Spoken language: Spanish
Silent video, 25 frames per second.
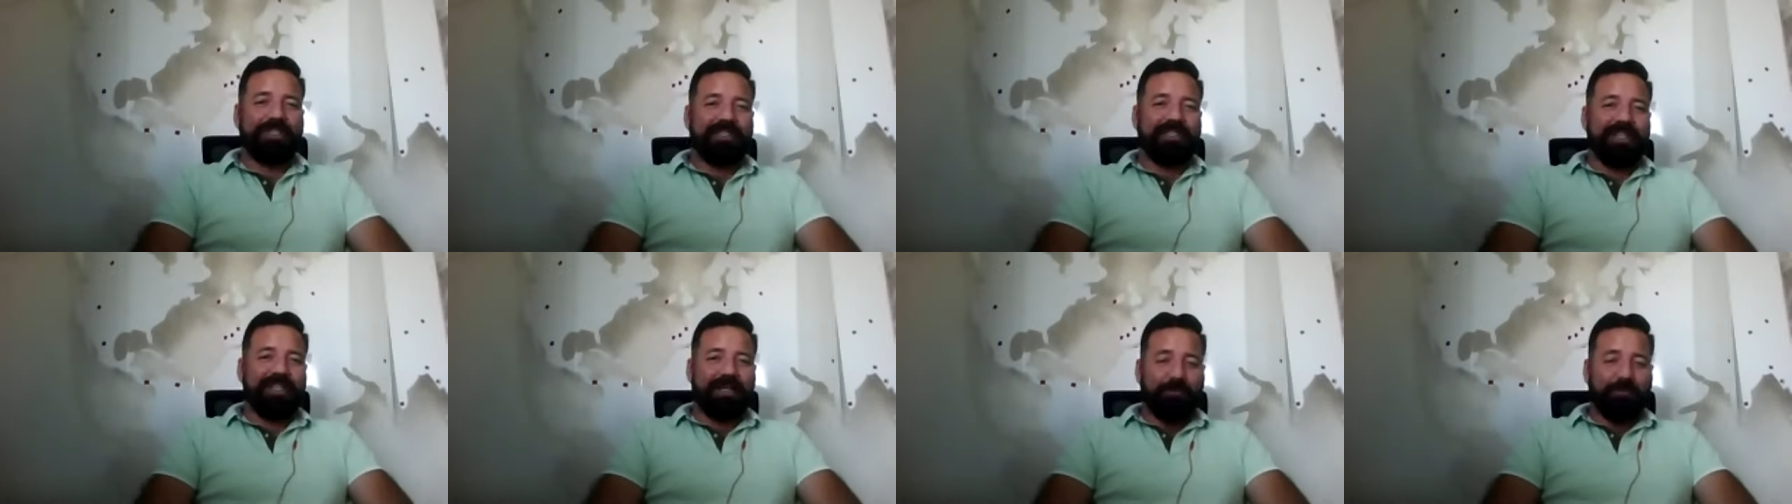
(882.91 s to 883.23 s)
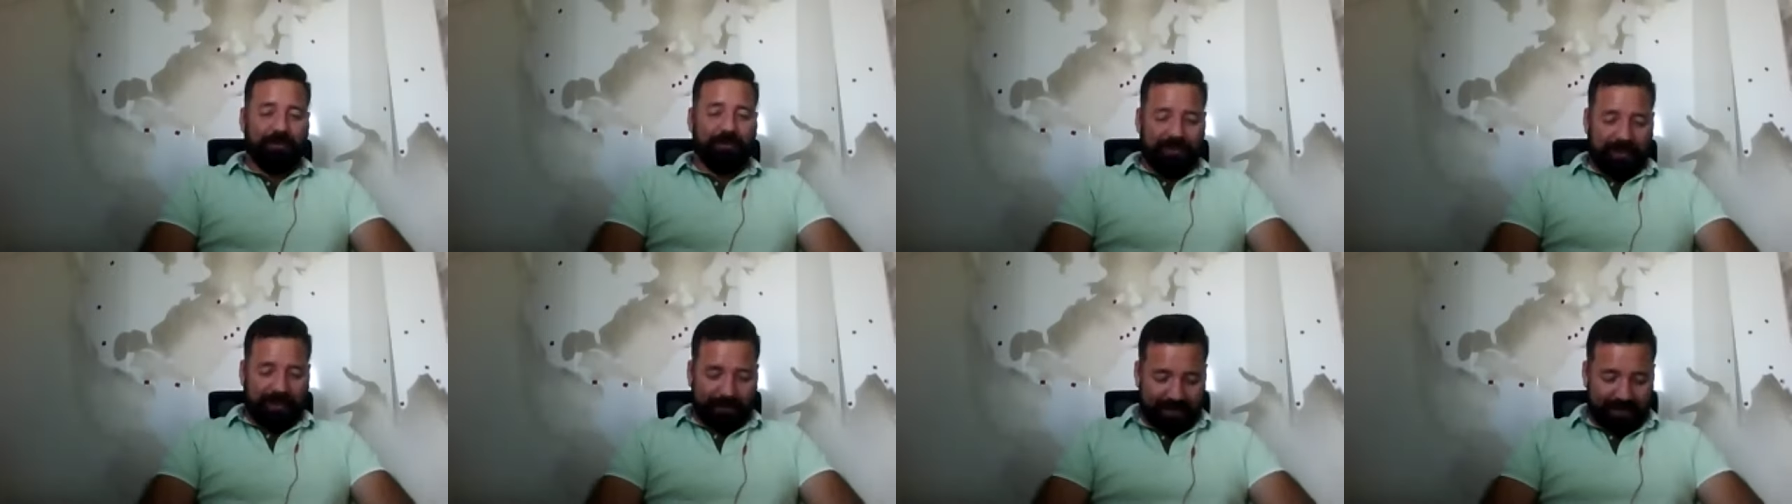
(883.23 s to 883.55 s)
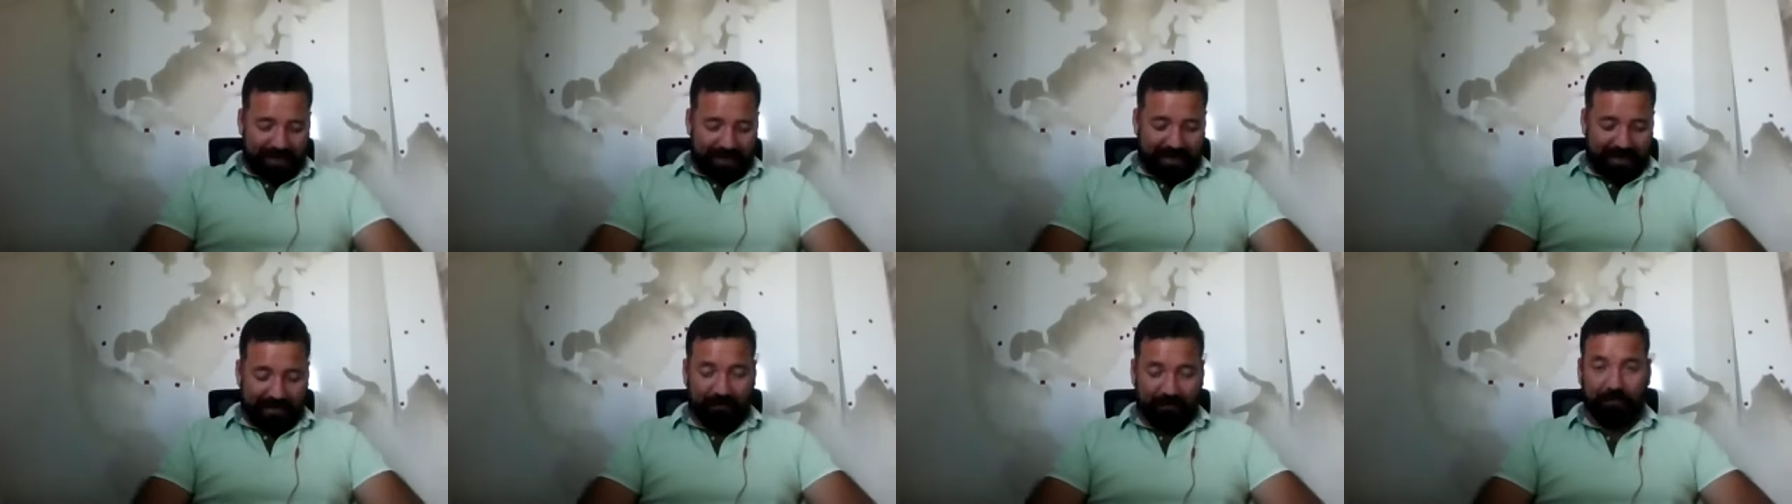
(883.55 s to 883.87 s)
quisiéramos
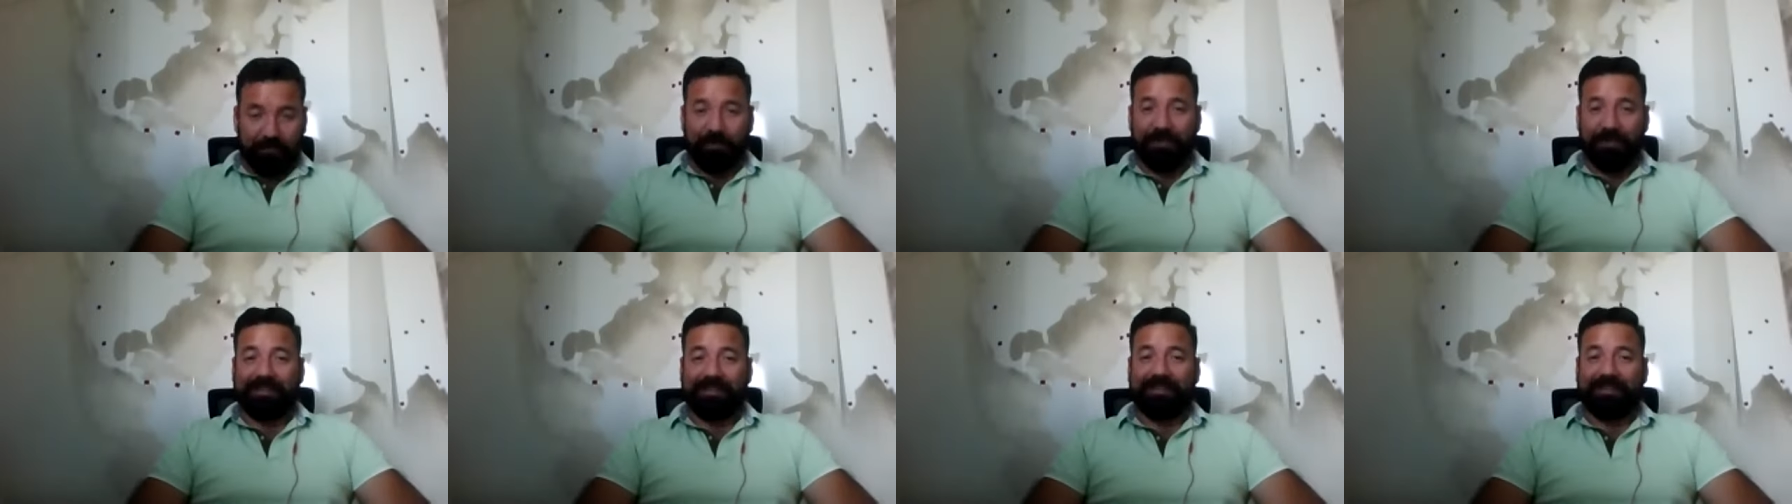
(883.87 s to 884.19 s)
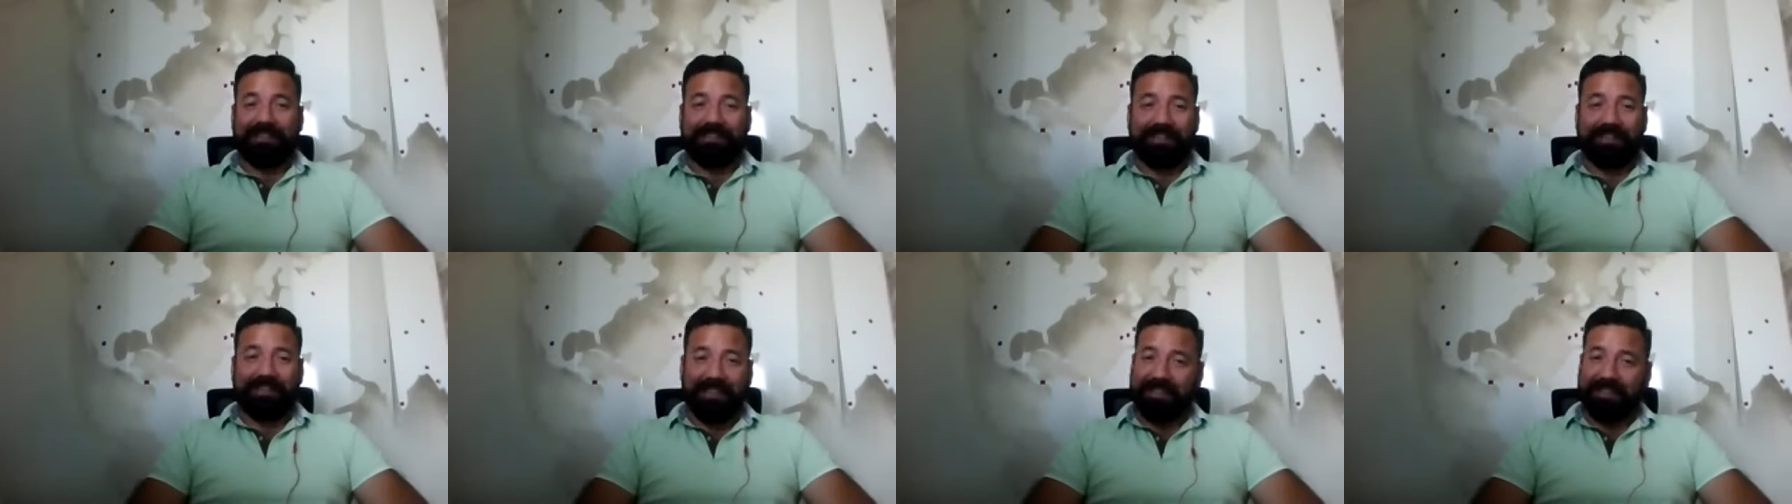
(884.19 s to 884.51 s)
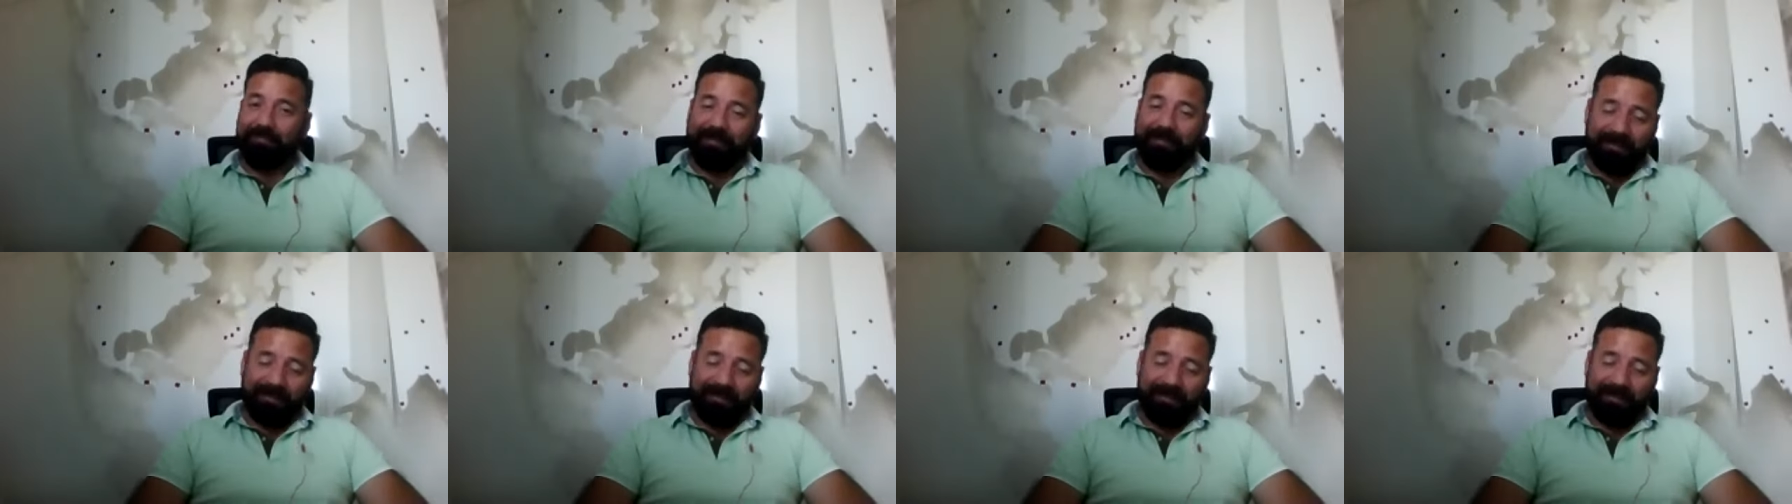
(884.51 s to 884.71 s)
saber la respuesta exacta,